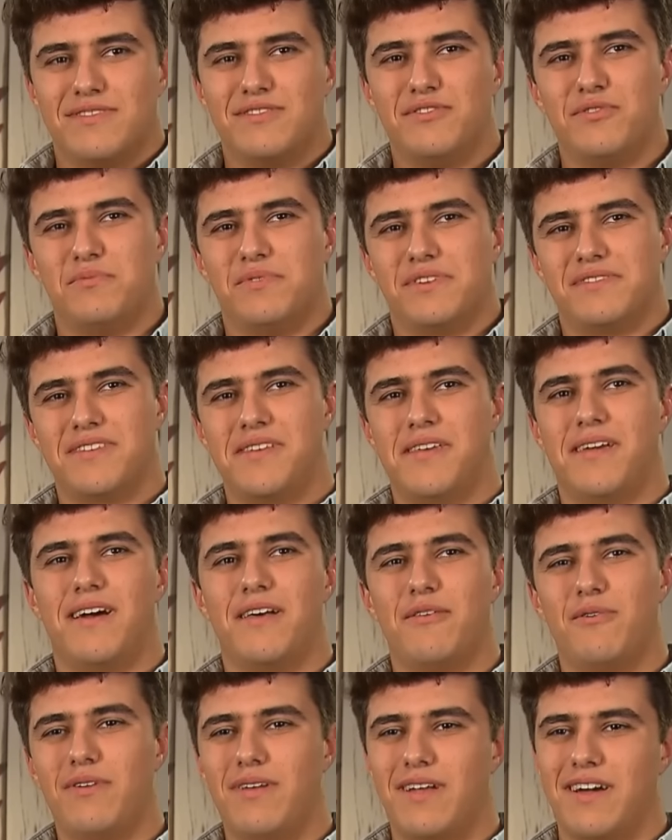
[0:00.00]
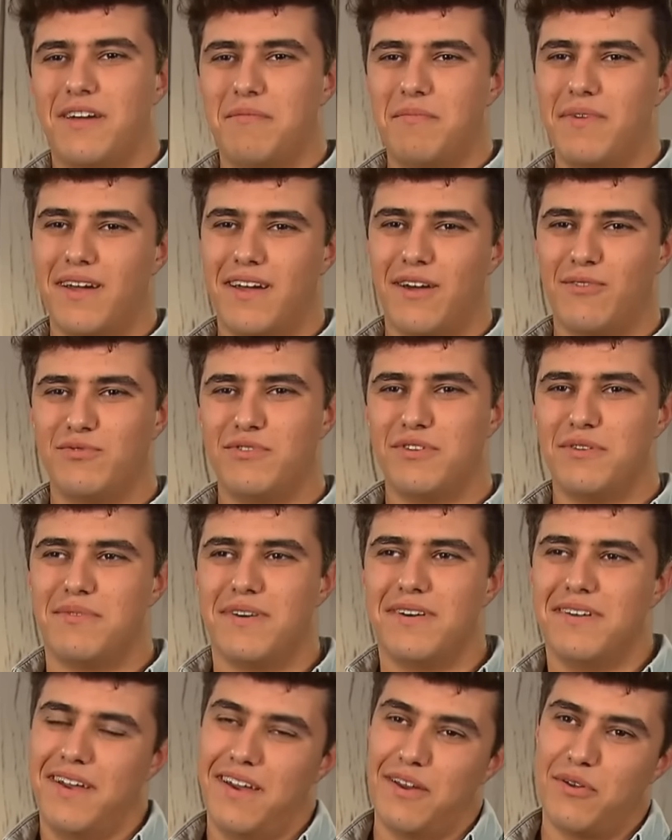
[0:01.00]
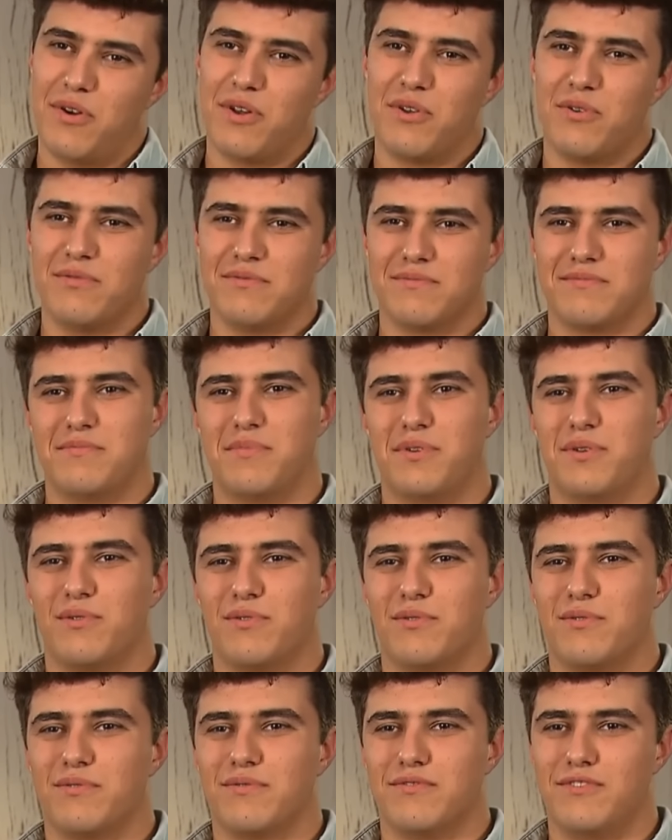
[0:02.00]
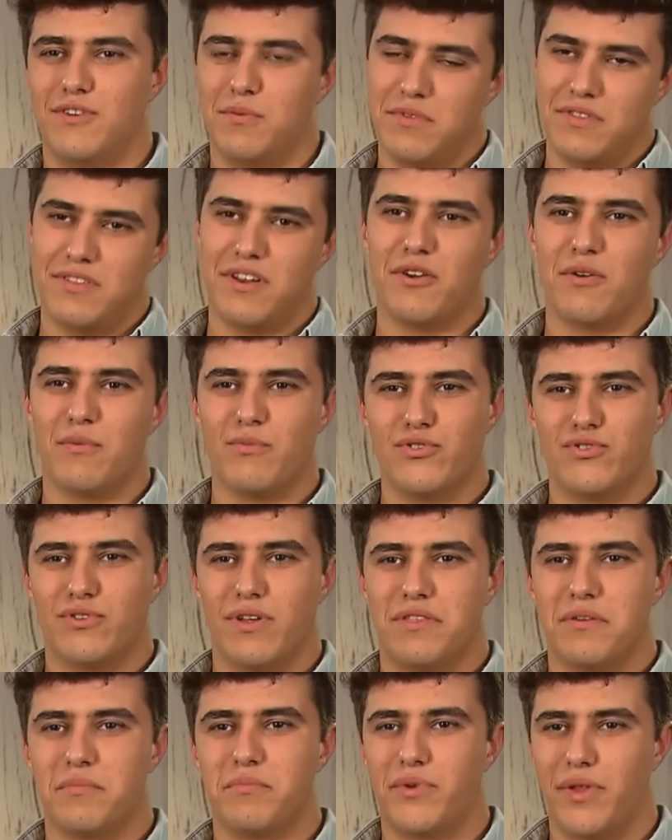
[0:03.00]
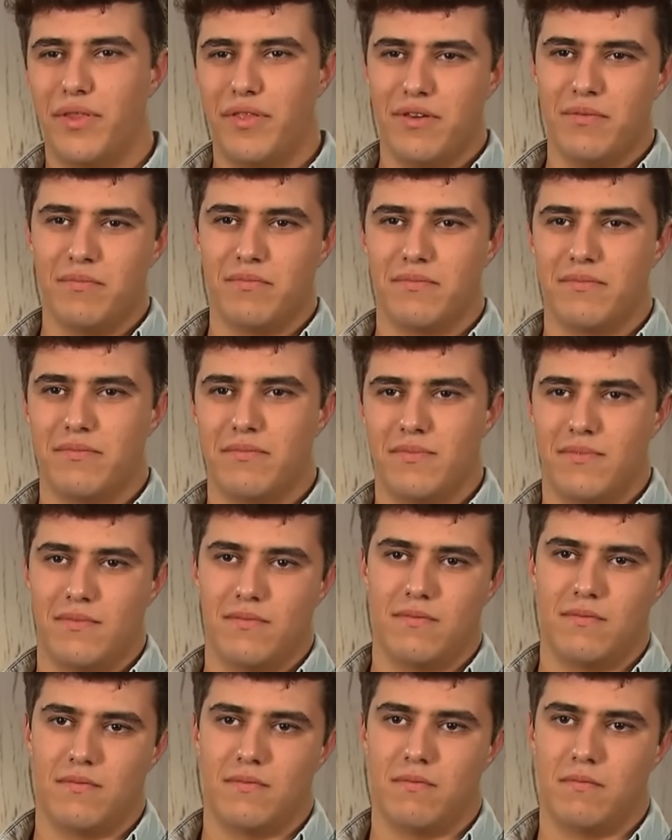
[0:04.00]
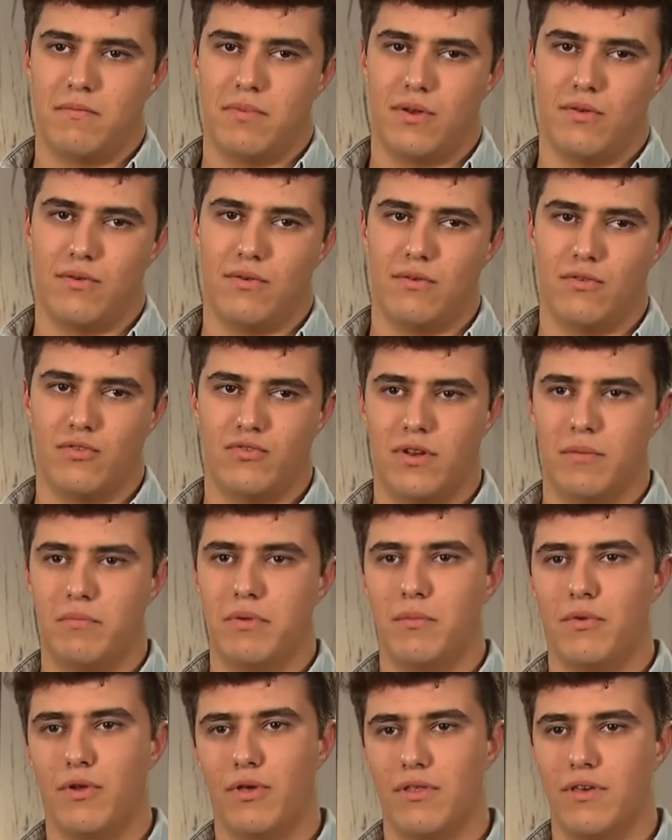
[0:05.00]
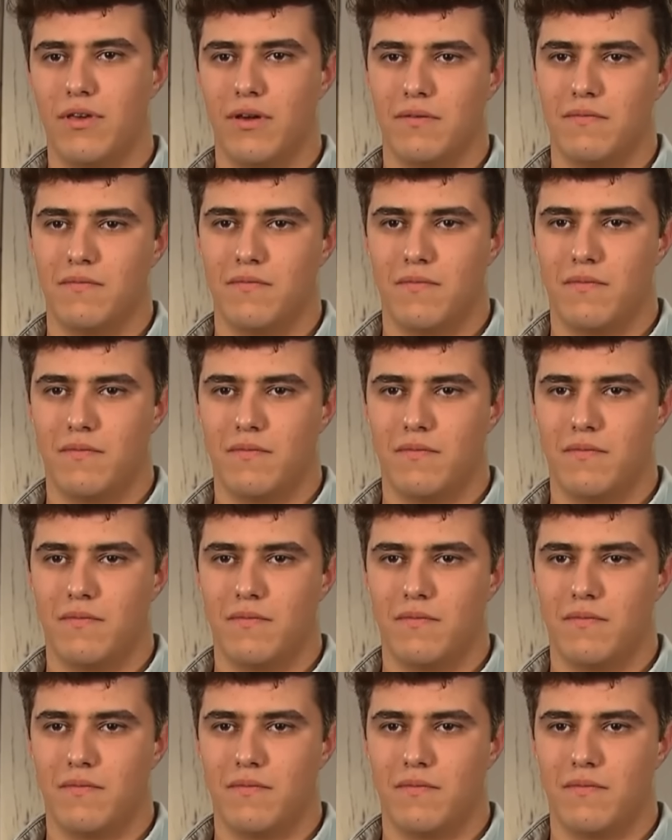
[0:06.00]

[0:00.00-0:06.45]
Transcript: Si hubiese llegado la que me cautiva, creo que no, pero yo me entrego mucho al 100%, pero los tres primeros días.